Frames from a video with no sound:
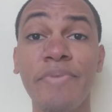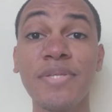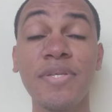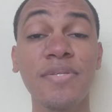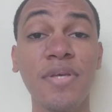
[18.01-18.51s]

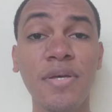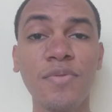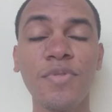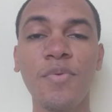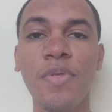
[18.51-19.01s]

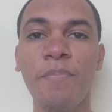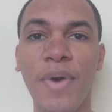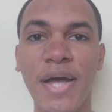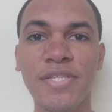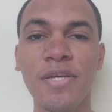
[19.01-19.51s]
precisando de um
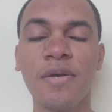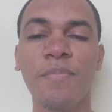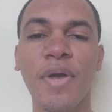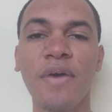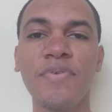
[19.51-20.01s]
empate
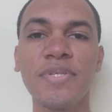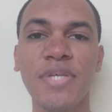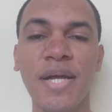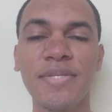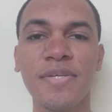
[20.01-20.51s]
para avançar à